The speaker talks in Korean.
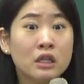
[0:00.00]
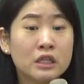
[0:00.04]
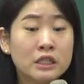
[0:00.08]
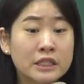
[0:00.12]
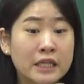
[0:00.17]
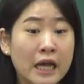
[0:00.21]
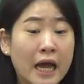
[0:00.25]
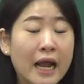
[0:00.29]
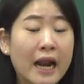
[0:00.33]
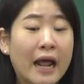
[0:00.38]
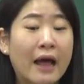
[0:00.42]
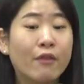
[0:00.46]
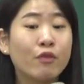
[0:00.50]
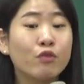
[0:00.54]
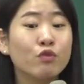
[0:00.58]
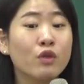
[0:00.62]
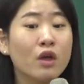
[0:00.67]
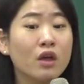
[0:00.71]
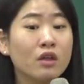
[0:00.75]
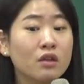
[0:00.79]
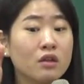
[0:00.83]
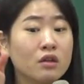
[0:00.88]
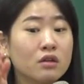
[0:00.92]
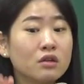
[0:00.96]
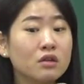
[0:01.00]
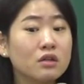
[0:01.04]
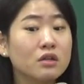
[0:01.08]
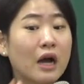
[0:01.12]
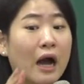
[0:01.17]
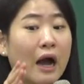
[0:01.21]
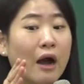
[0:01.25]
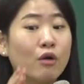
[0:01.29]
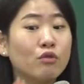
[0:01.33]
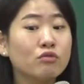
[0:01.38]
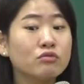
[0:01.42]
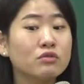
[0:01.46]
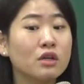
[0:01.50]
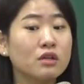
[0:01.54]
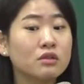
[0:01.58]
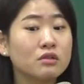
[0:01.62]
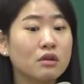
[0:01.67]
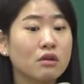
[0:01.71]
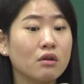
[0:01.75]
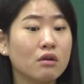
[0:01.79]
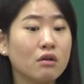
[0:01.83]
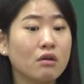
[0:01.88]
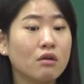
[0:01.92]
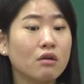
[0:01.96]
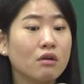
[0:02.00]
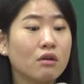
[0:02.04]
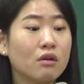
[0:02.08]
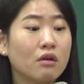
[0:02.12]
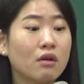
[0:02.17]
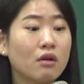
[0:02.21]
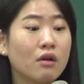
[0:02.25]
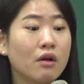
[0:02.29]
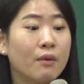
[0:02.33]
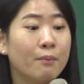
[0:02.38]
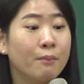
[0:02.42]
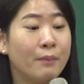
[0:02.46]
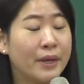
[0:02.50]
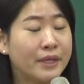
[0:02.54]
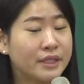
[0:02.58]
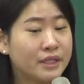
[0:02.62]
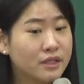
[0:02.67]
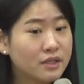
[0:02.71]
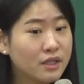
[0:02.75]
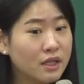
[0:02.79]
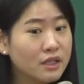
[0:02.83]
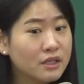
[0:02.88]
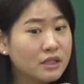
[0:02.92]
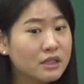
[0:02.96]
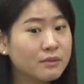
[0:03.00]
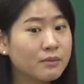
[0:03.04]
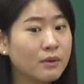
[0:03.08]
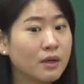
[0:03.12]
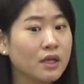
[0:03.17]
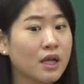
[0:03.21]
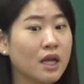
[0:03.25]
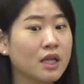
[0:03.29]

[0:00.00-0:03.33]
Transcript: 잘 안 되는 그 가운데서 메시지만